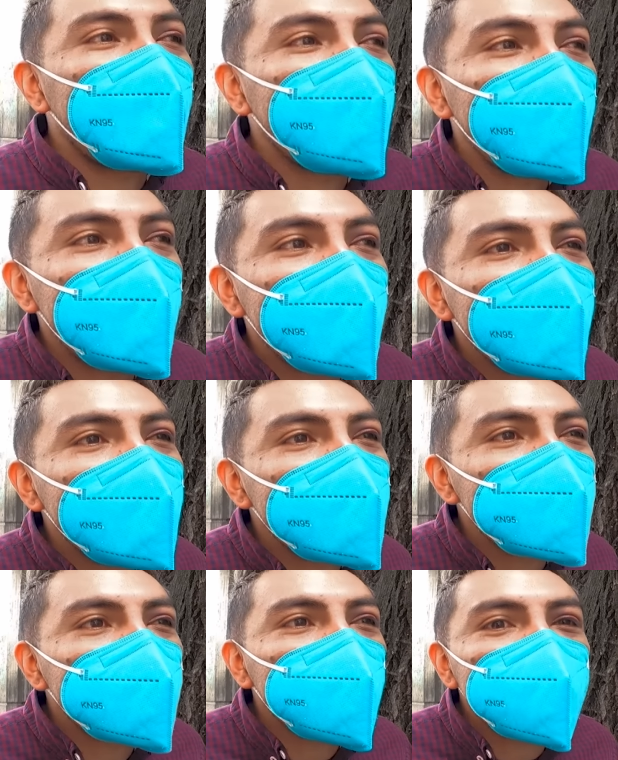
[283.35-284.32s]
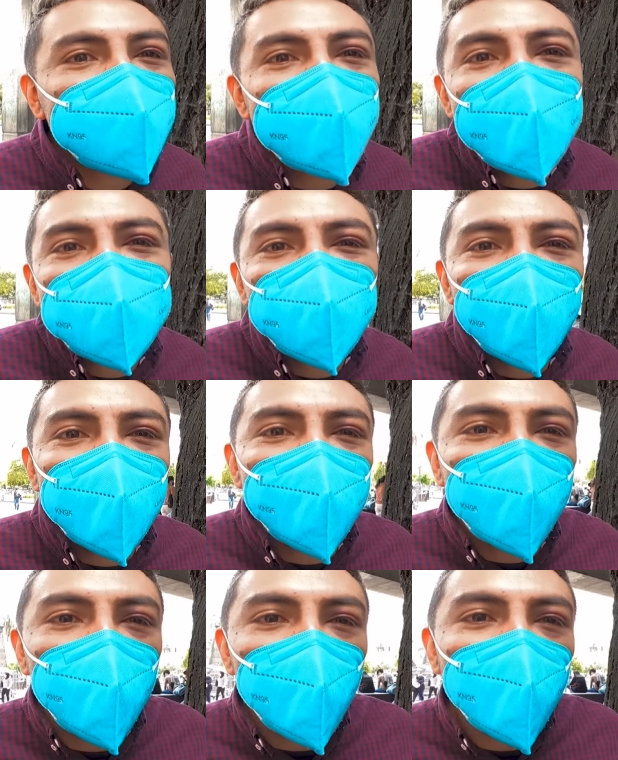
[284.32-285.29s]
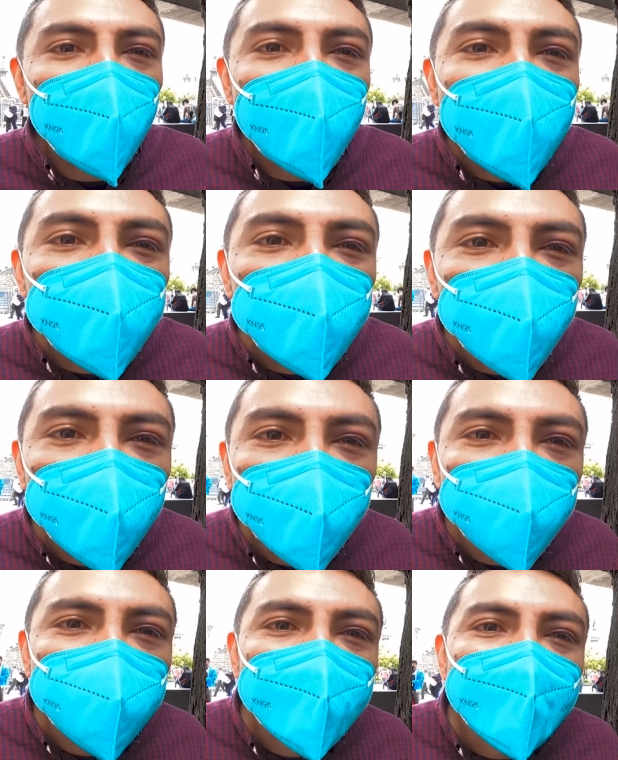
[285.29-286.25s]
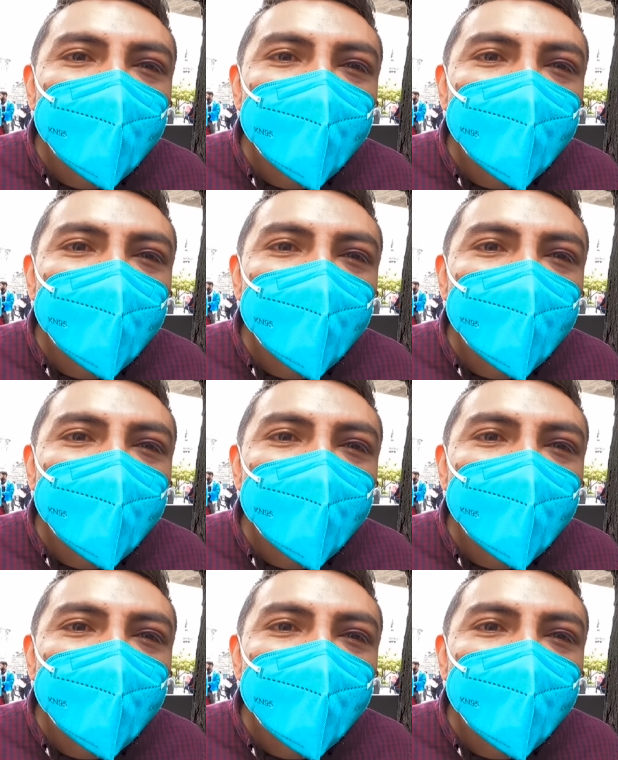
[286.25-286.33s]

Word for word: Tal vez, no sé, estuviera incompleto.